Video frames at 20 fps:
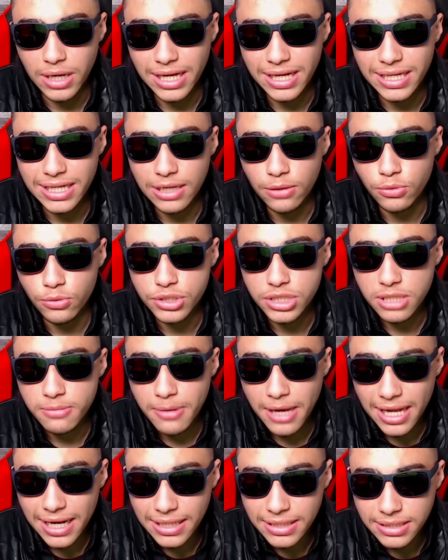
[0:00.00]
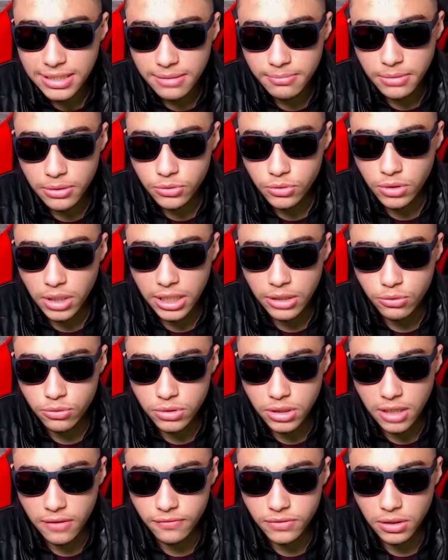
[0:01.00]
ولكن لو نصيب هالاند الموضوع
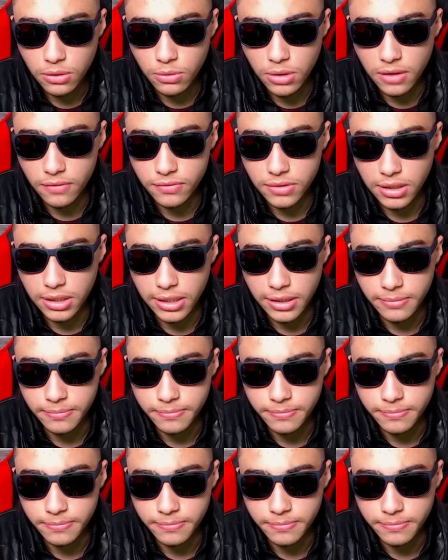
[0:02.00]
هيكون افضل وافضل